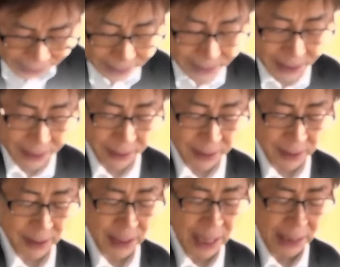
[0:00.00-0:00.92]
たようで
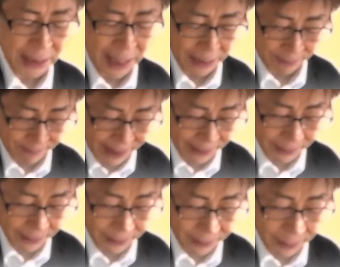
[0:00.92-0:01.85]
す。
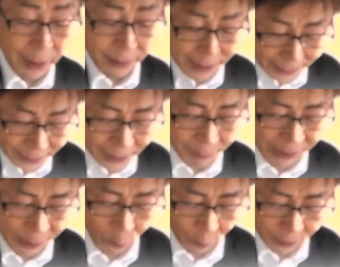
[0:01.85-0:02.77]
と
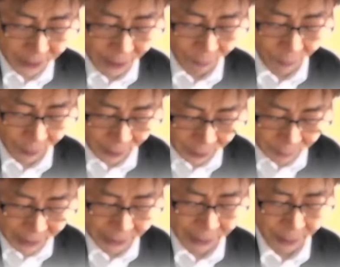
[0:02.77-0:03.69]
老人は
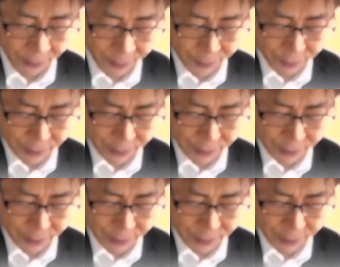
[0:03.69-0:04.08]
答えた。